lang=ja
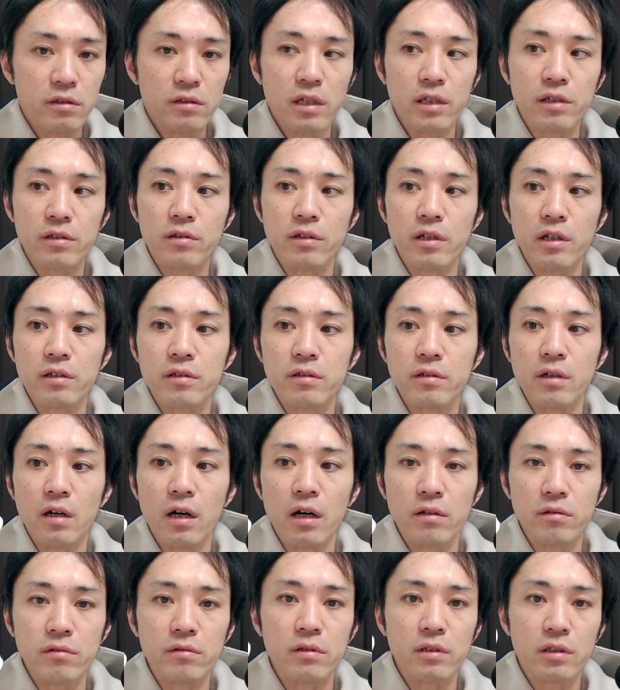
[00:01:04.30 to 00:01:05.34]
ぐらいするやつ
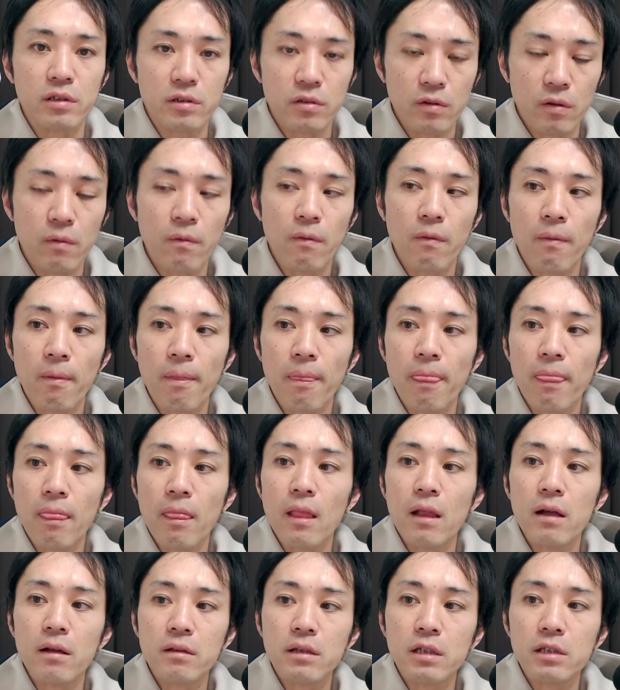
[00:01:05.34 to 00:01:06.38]
があるんですよ。
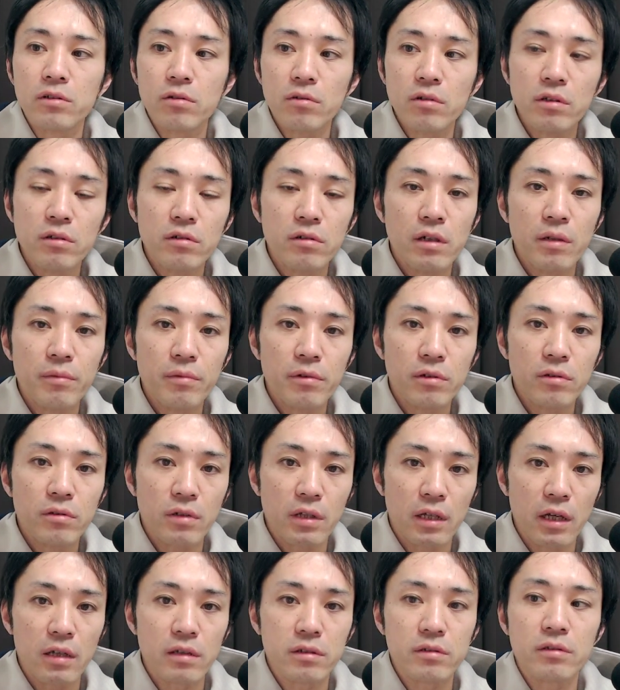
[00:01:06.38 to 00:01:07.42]
で、それに比べると
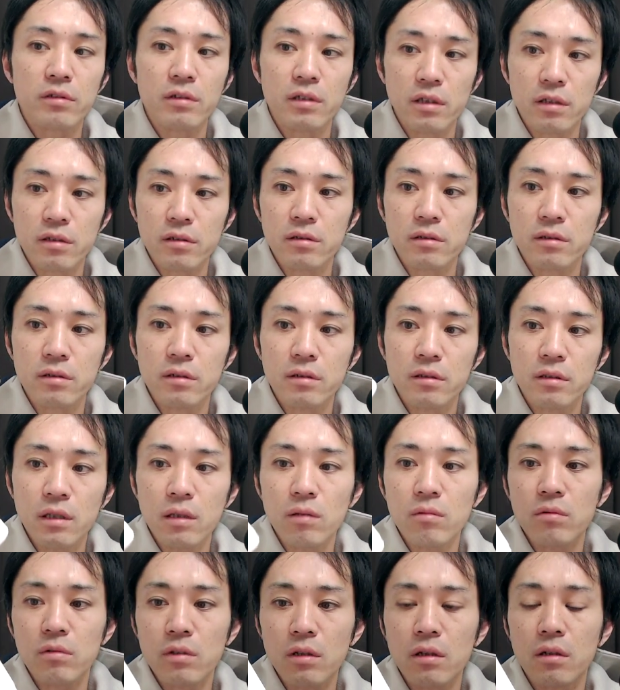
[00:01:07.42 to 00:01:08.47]
安いです。
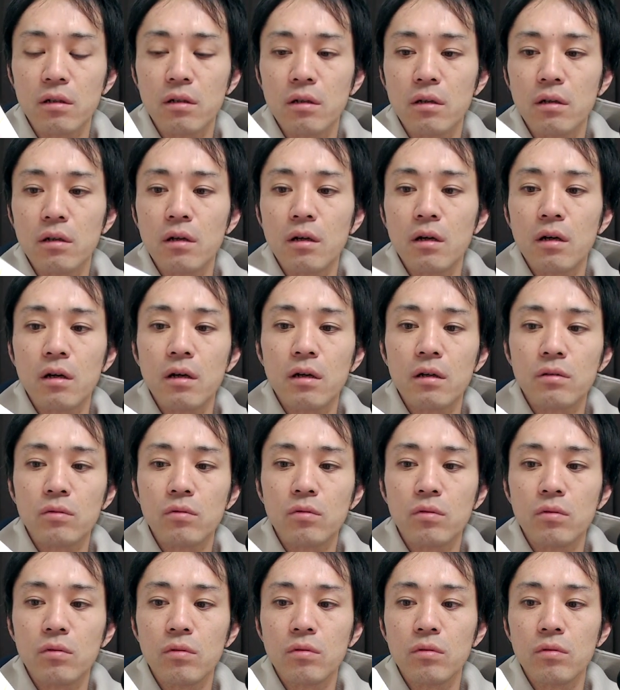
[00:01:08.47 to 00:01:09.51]
なので、あ
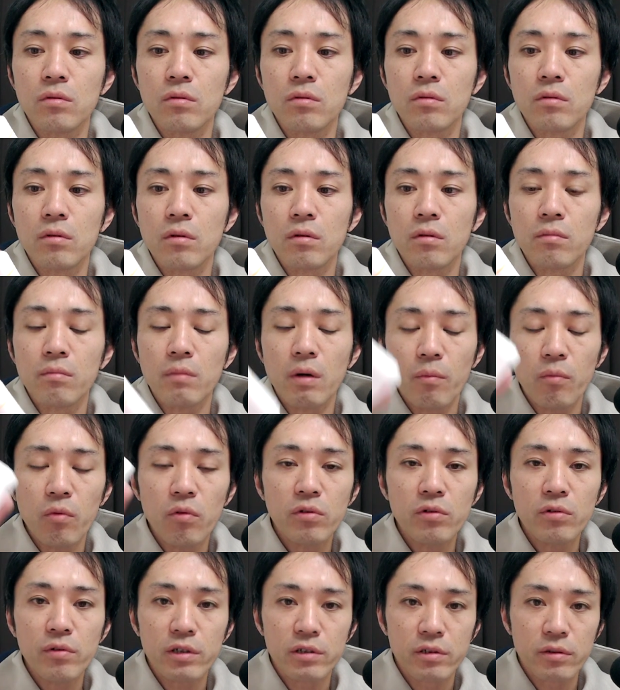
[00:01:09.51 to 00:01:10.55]
のー、まあ、
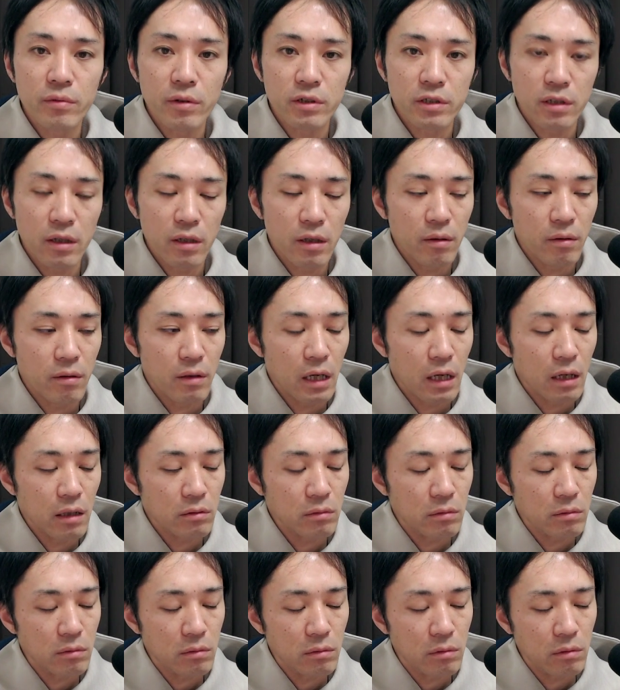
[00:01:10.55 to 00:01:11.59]
僕はすいません。あ
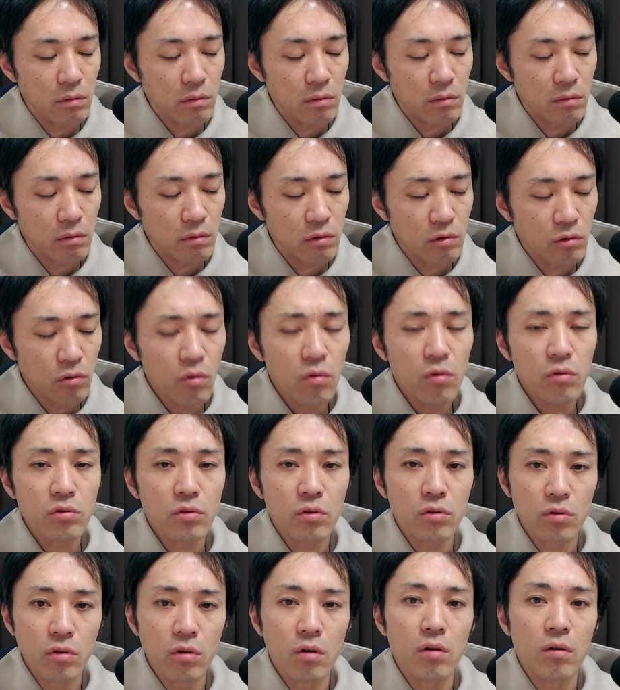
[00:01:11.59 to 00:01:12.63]
のー、
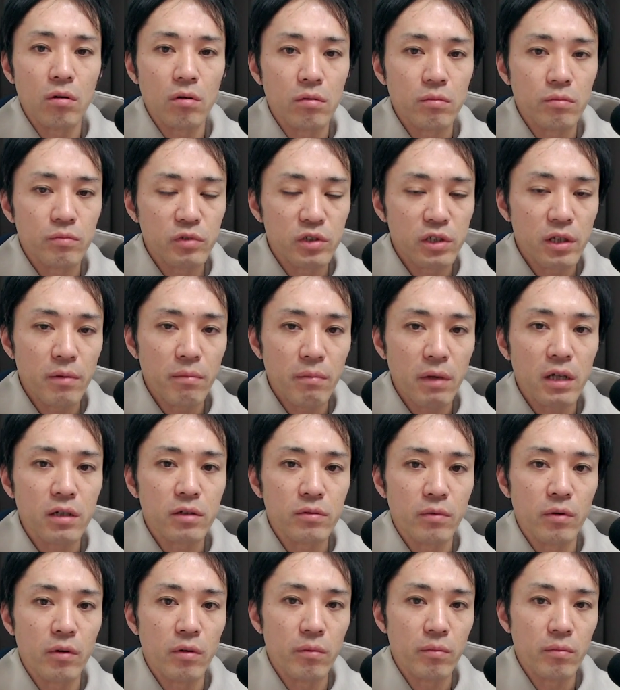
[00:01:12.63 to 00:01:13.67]
ロードの無線
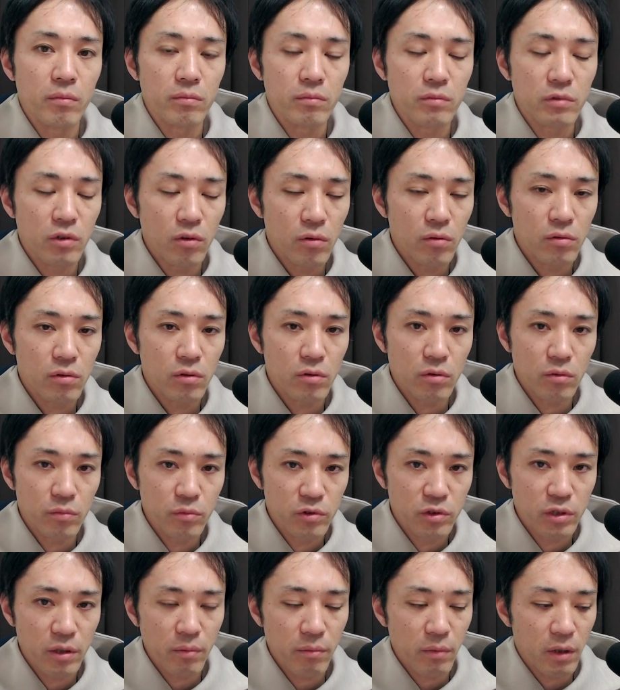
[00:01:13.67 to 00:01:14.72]
マイクも、ロードの
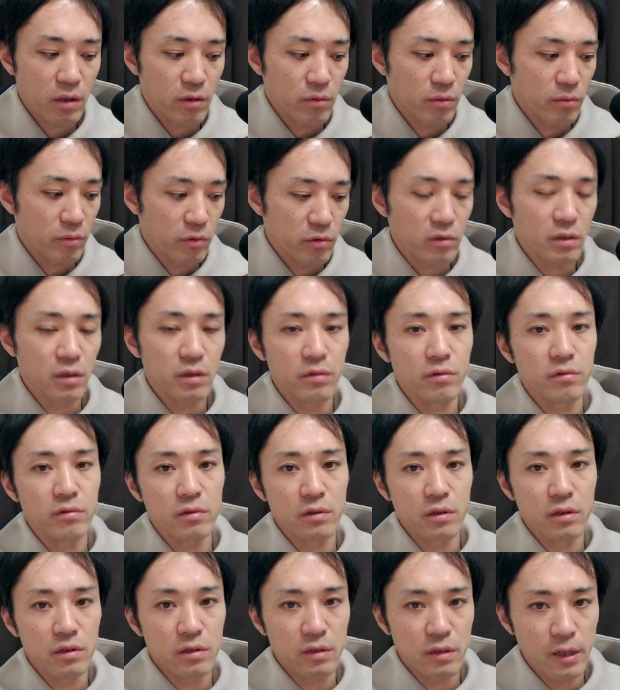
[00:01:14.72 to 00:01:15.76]
無線マイクも持ってる
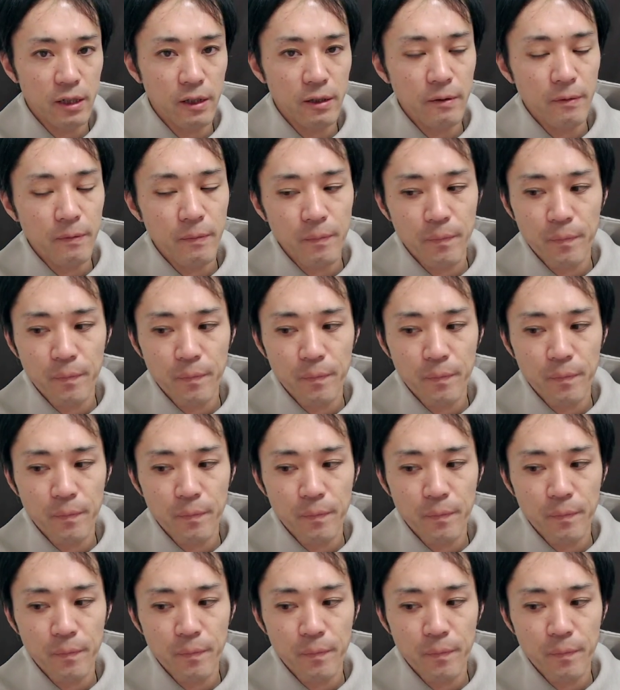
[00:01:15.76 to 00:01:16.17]
んですね。